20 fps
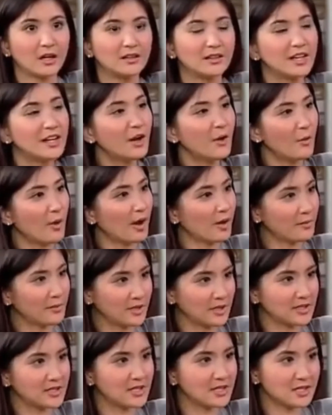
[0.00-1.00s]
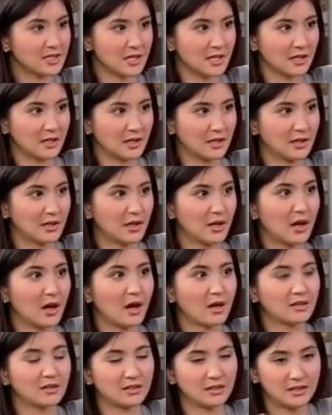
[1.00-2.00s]
dalawa kami nagsisin.
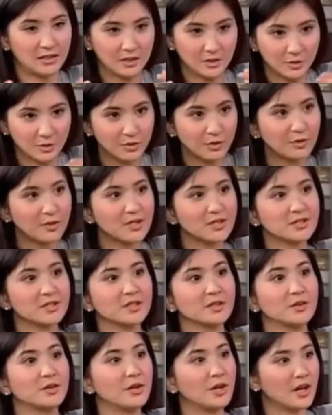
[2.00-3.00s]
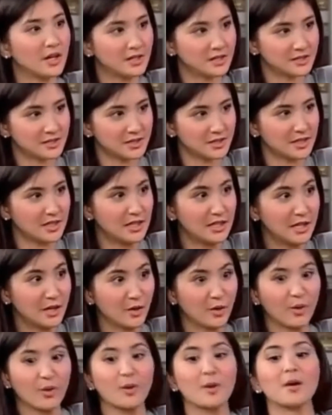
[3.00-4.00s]
Mm-mm. Dinudungisan ko na nga yung sarili
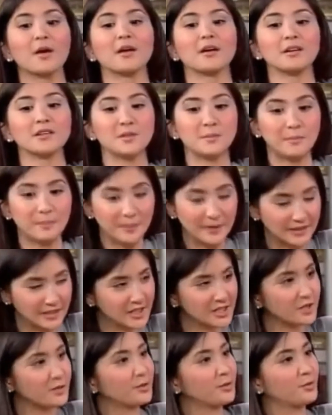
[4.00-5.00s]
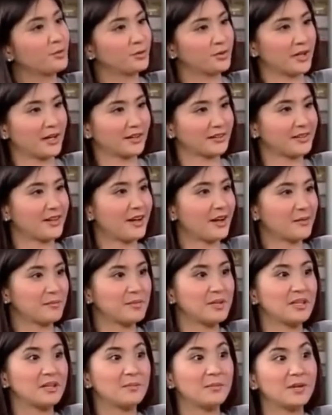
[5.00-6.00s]
ko. Pati yung utak niya,
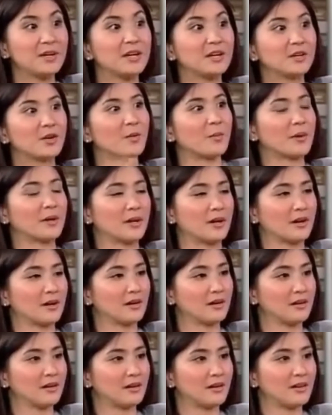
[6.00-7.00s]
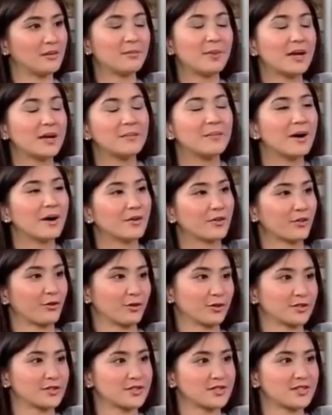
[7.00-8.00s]
binibigyan ko pa ng iba-ibang
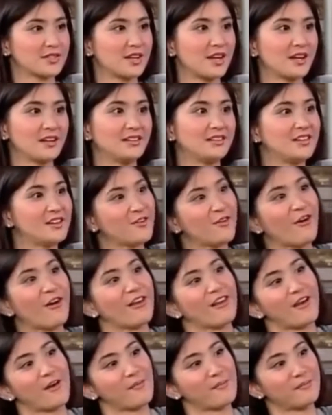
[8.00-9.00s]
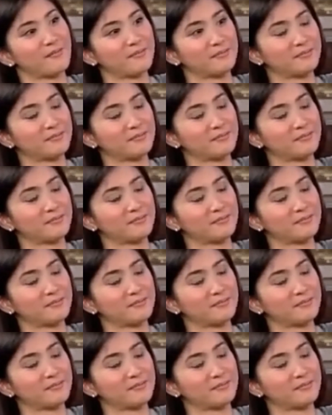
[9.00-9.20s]
thoughts na hindi ko alam.